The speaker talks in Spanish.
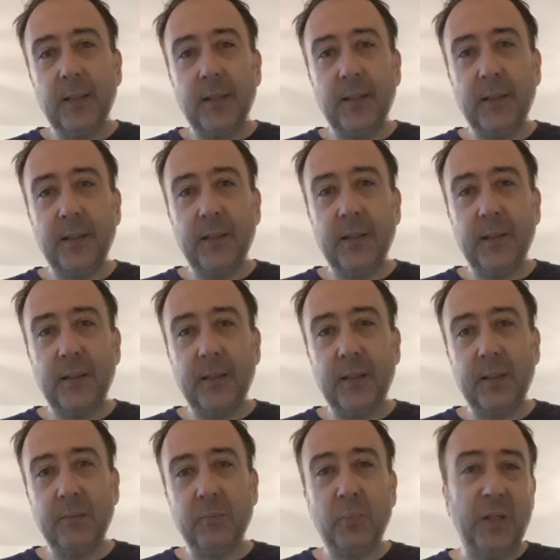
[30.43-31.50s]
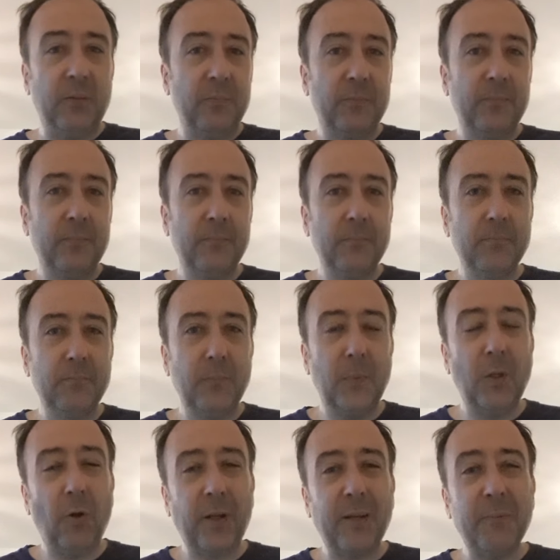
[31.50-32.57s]
Eh, bueno,
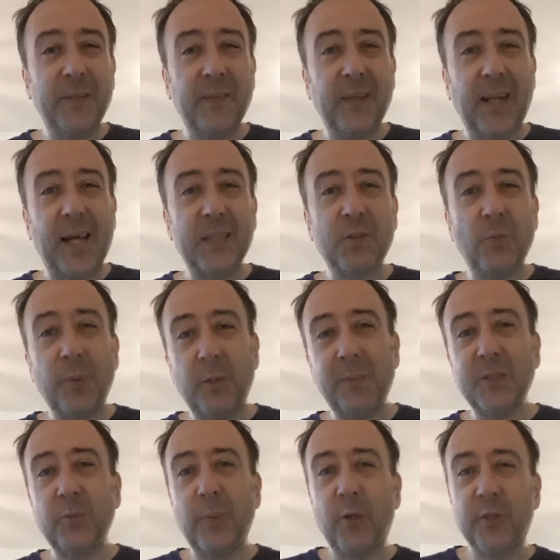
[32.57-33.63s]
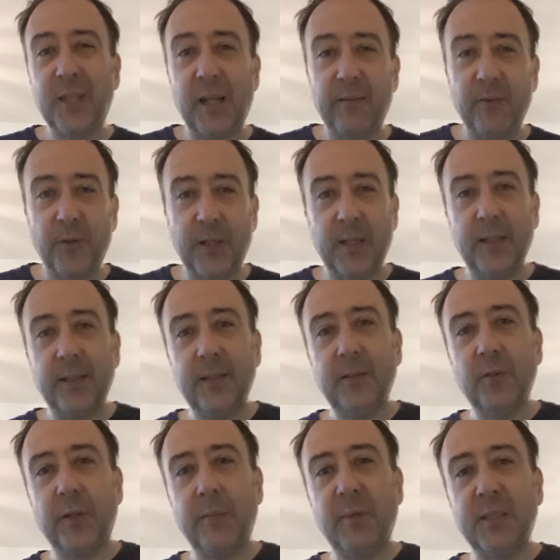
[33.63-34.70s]
no realmente de Glasgow, pero más o menos de la zona, ¿eh?
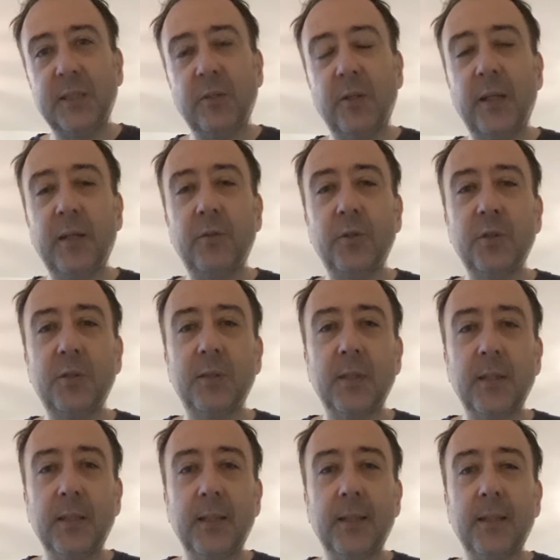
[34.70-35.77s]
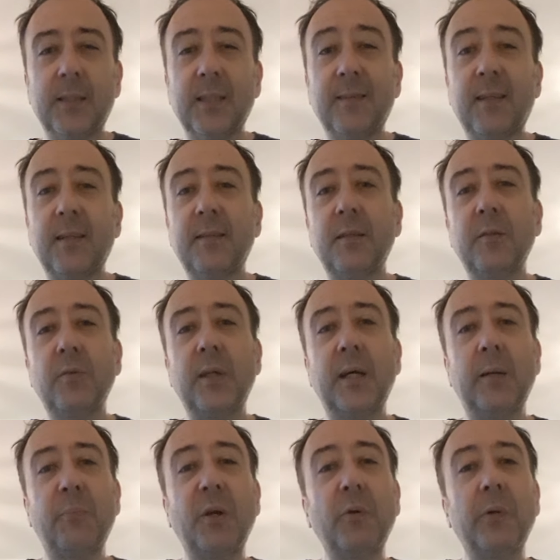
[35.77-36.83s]
no demasiado lejos. Eh, se trata de
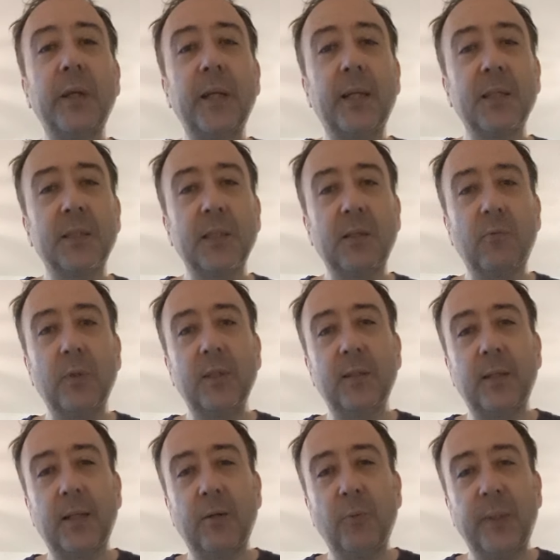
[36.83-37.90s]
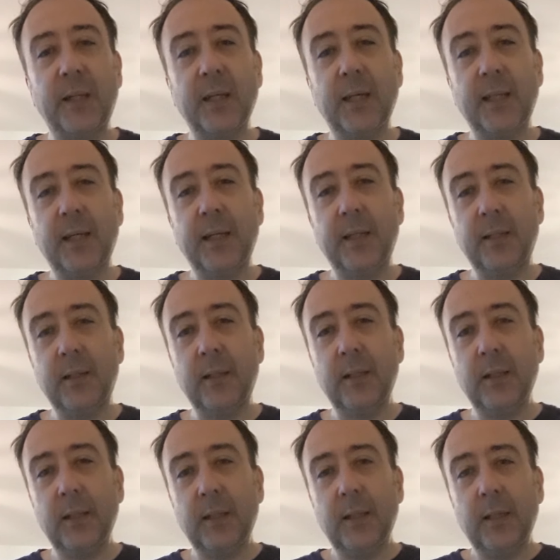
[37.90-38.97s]
una brewery que se encuentra ubicada en
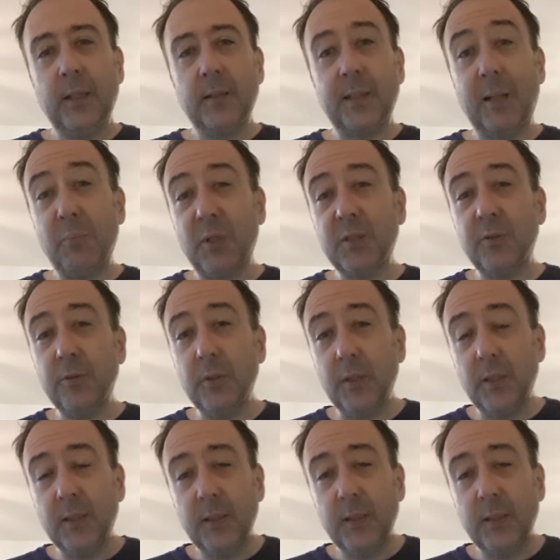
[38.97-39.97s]
Dumbarton,